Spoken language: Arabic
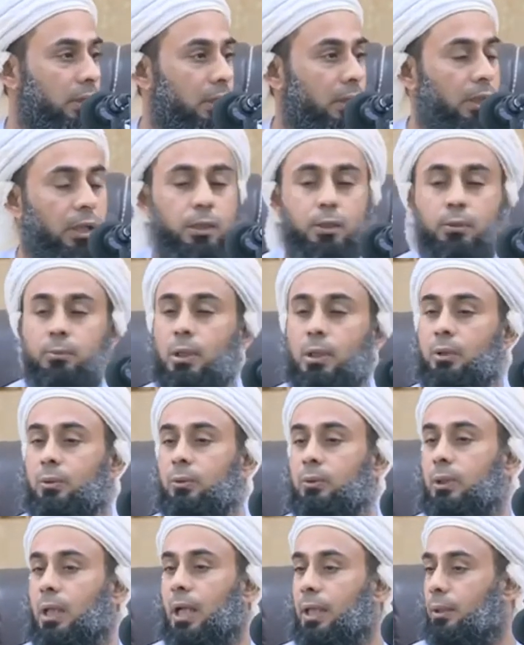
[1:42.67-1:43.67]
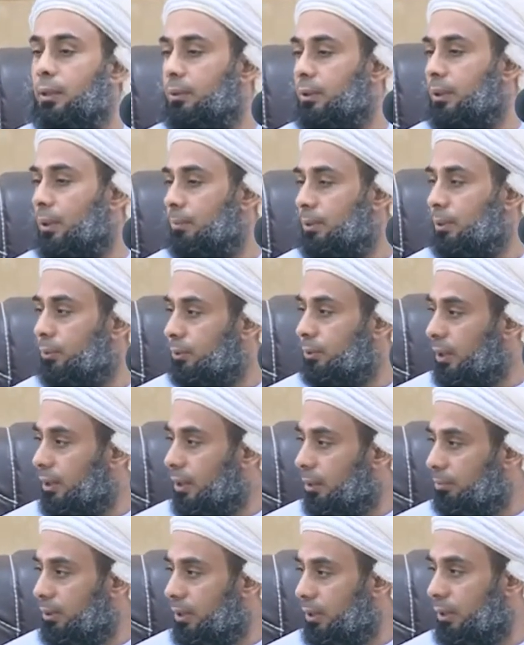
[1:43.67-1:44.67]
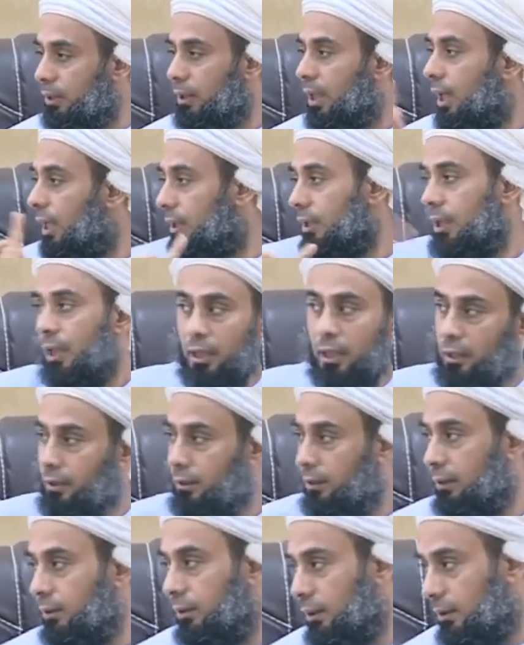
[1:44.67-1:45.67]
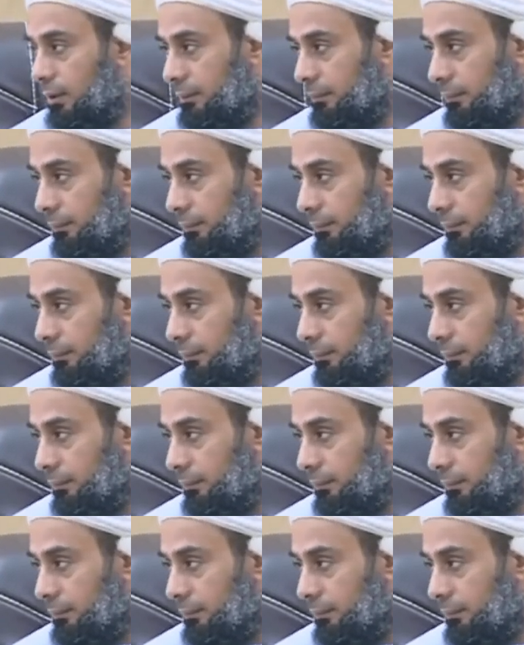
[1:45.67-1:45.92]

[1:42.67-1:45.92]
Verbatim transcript: خير ما قلت أنا والنبيون قبلي لا إله إلا الله